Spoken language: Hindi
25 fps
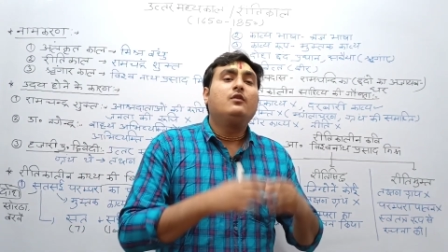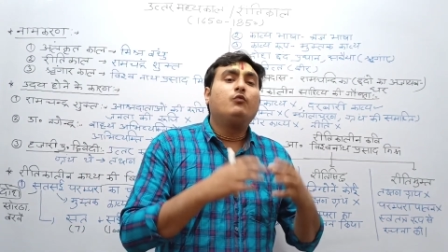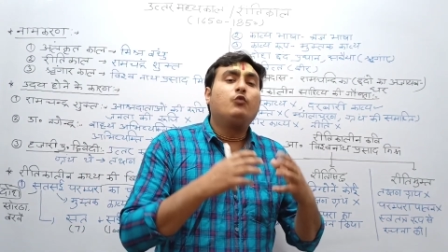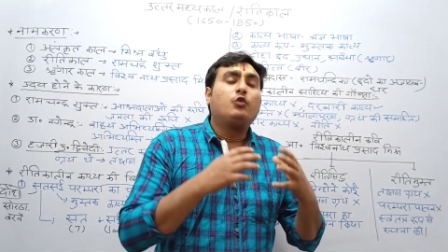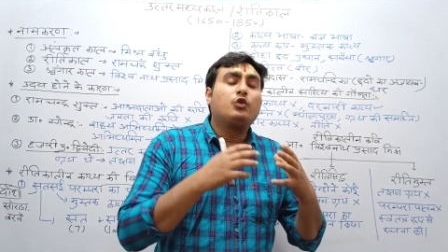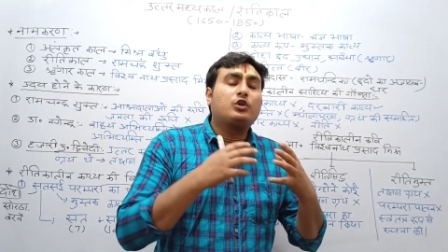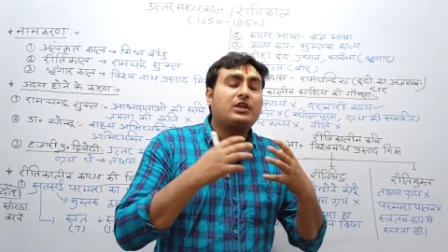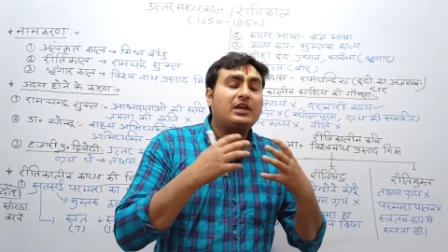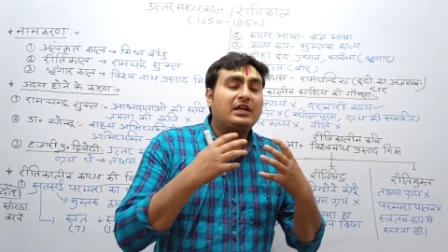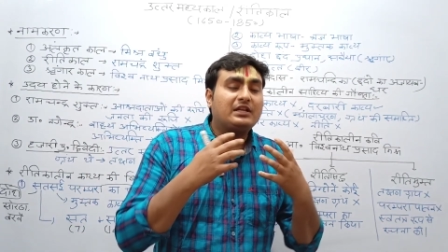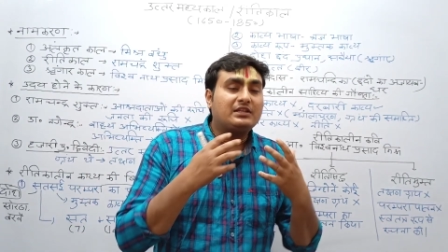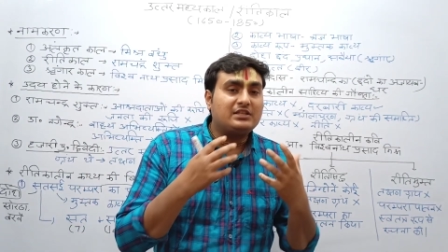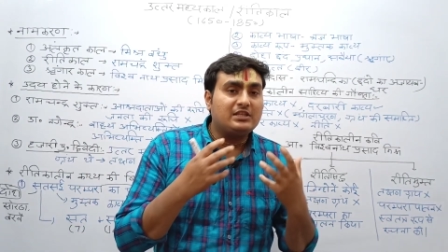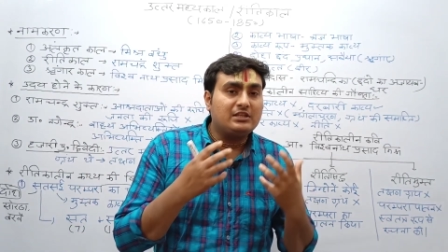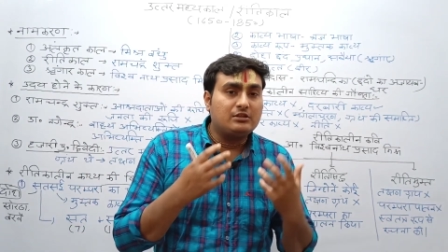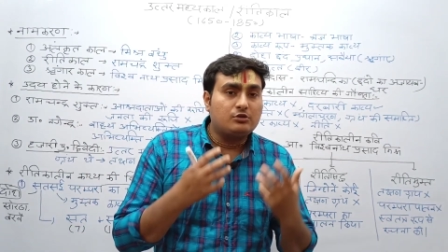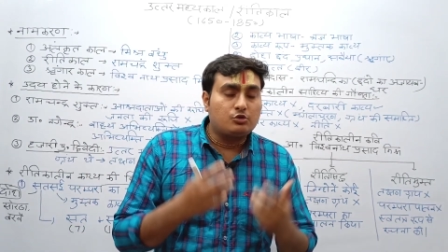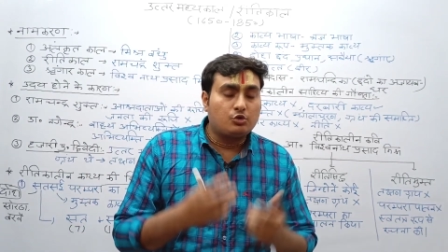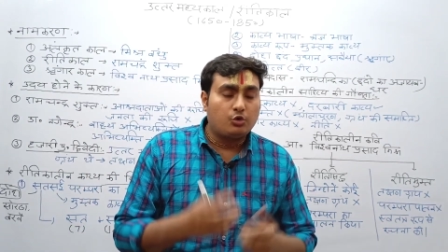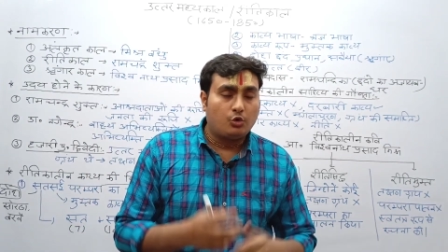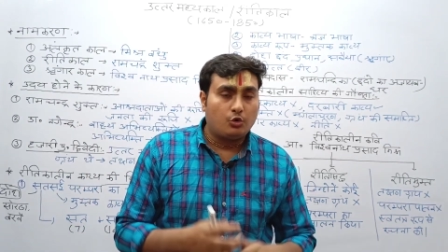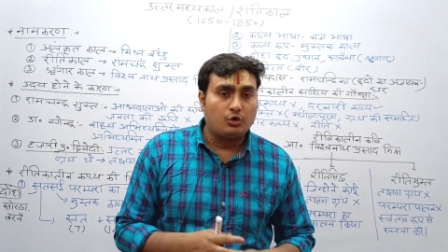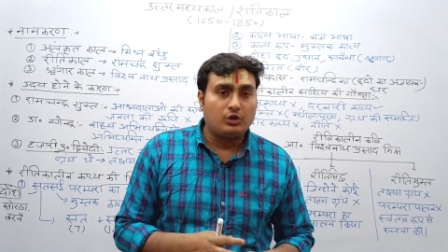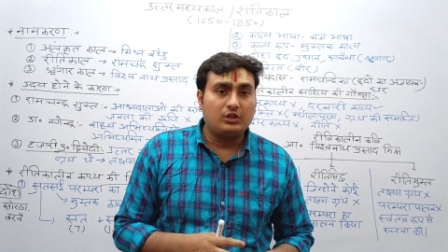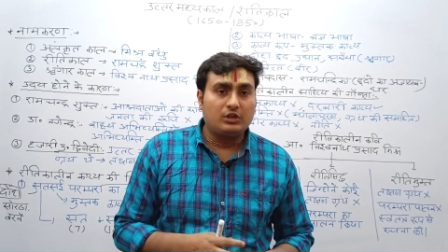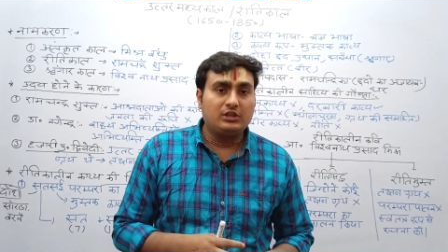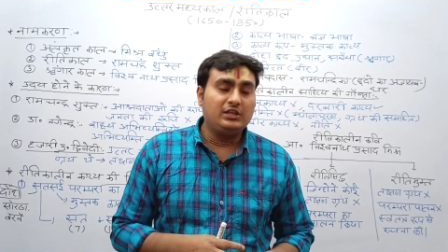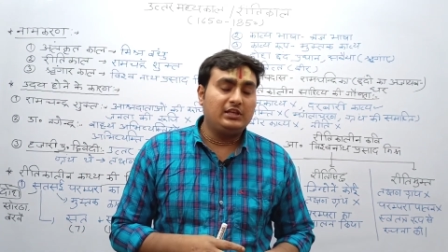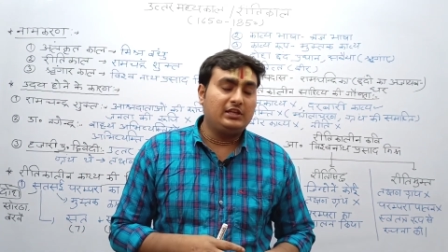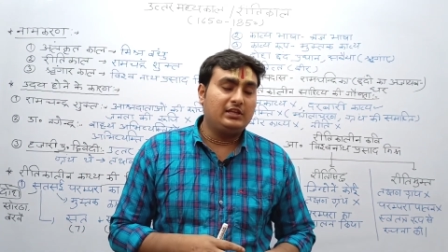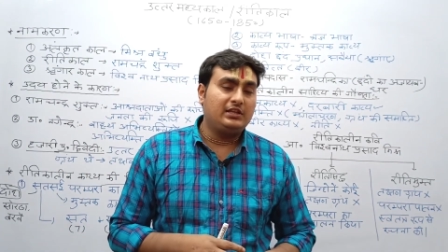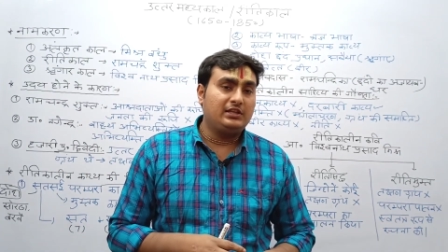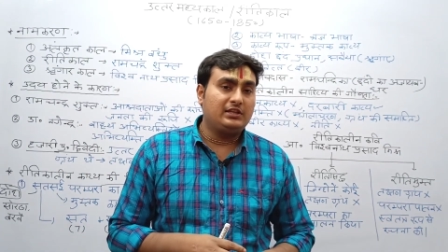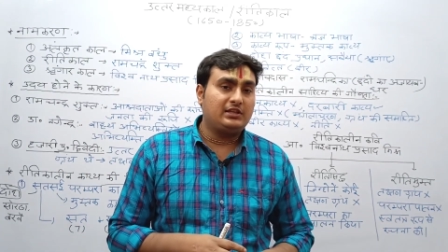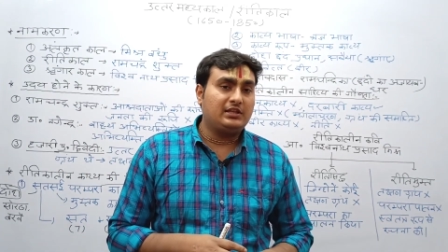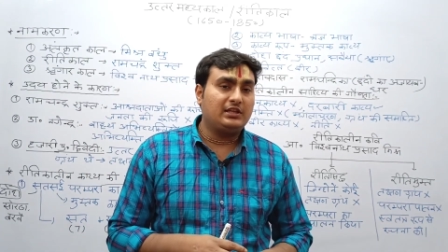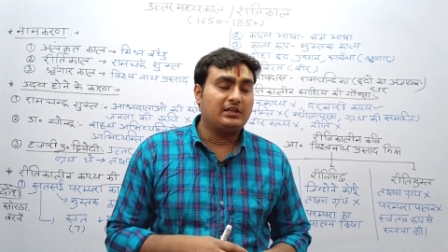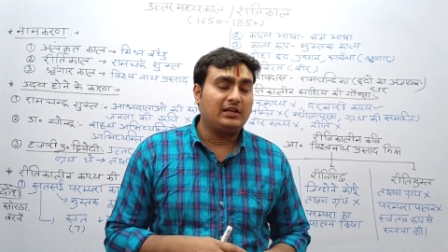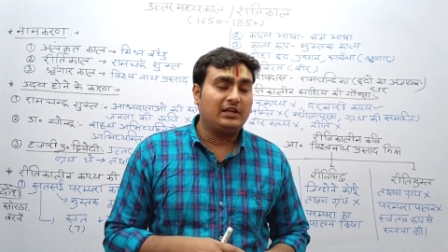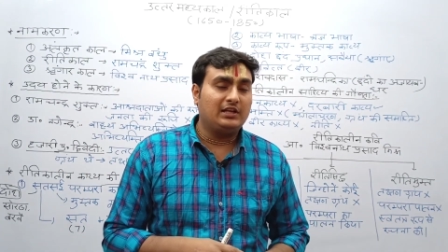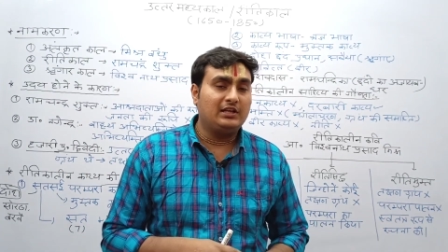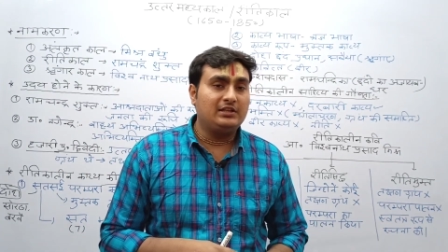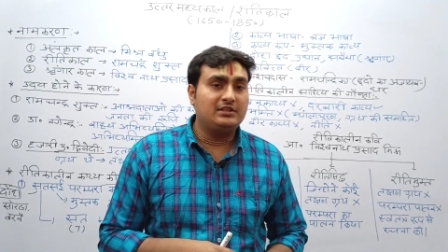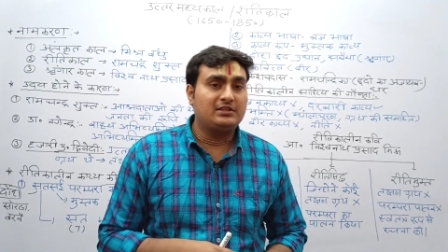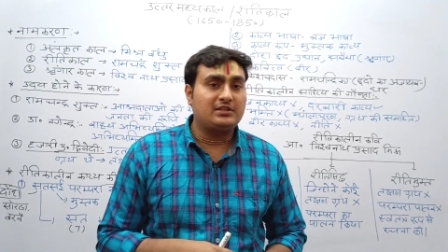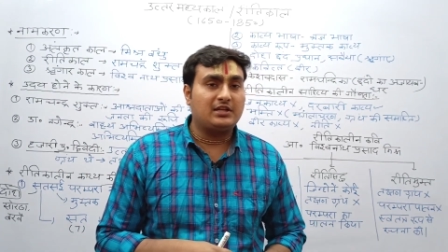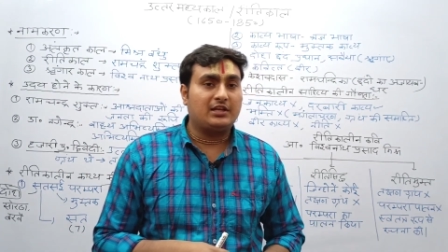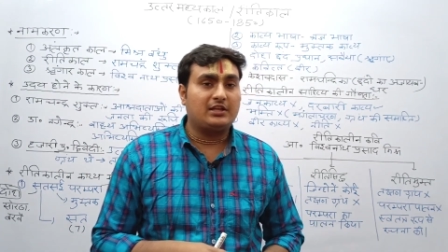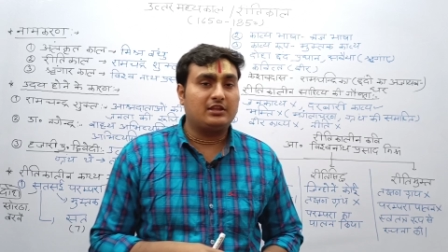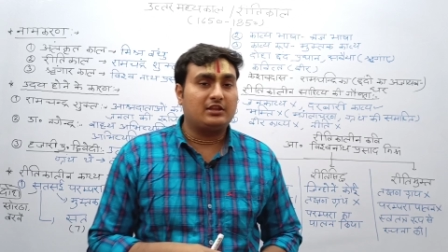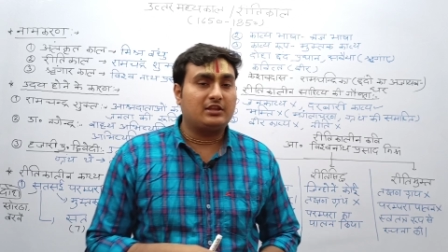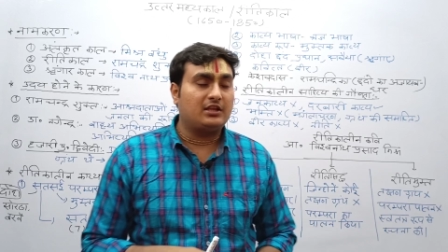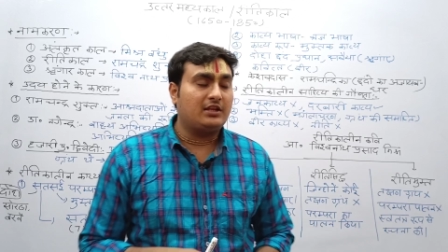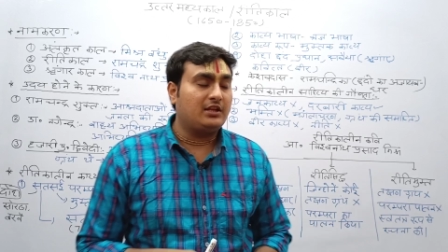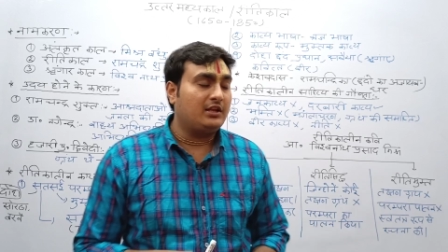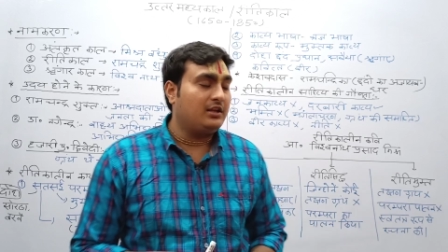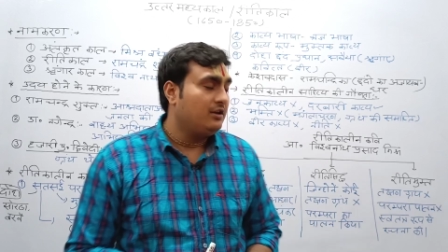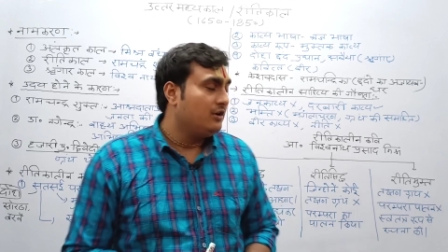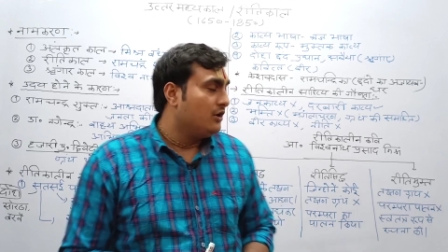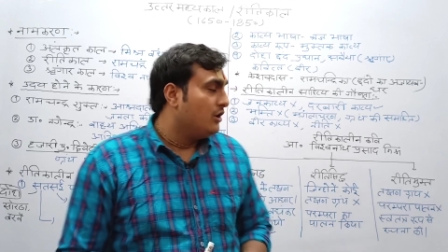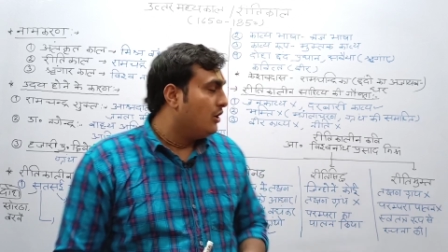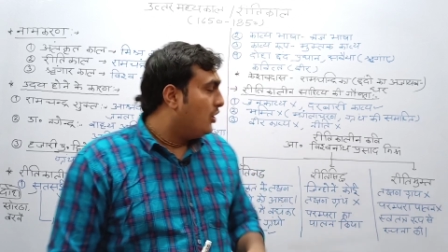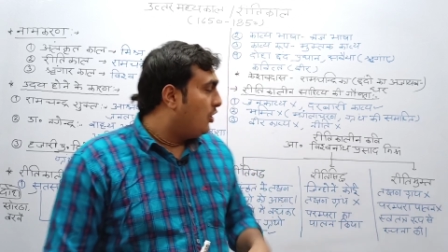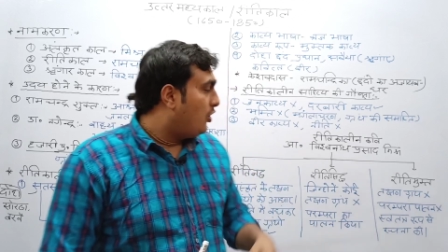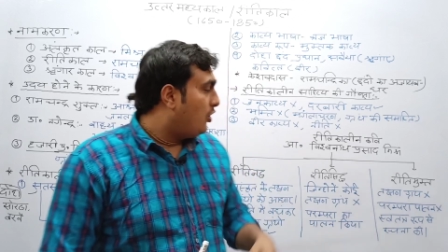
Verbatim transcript: वो क्या चीज़ छोड़ दी रीतिकालीन साहित्य ने